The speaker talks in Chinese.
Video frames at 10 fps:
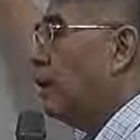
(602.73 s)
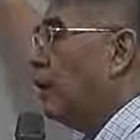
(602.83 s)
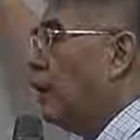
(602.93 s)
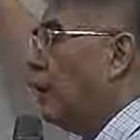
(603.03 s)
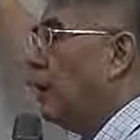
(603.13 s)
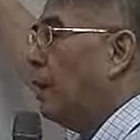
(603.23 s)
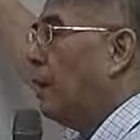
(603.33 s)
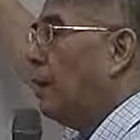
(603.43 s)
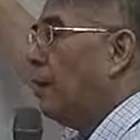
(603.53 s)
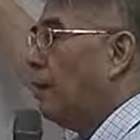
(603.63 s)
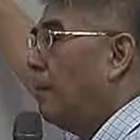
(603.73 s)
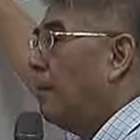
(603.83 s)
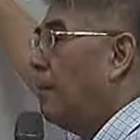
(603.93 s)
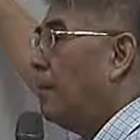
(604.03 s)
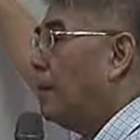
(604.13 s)
礼拜
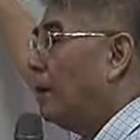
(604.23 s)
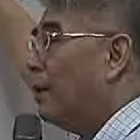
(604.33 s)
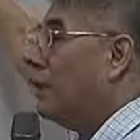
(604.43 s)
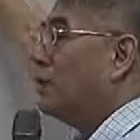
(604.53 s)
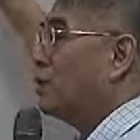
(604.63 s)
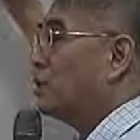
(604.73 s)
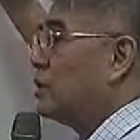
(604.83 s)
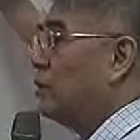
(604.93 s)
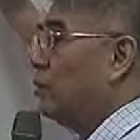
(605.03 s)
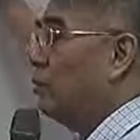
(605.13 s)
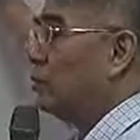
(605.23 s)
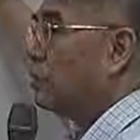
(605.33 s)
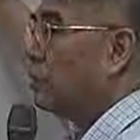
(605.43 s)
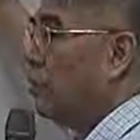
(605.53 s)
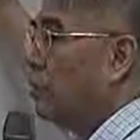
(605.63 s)
卖四百五
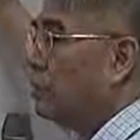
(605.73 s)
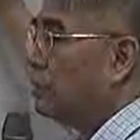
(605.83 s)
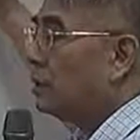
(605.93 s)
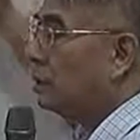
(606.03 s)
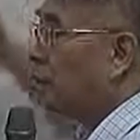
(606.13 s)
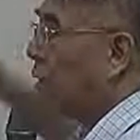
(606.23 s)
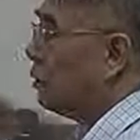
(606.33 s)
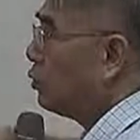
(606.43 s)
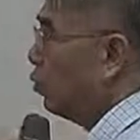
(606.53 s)
十块是当做它的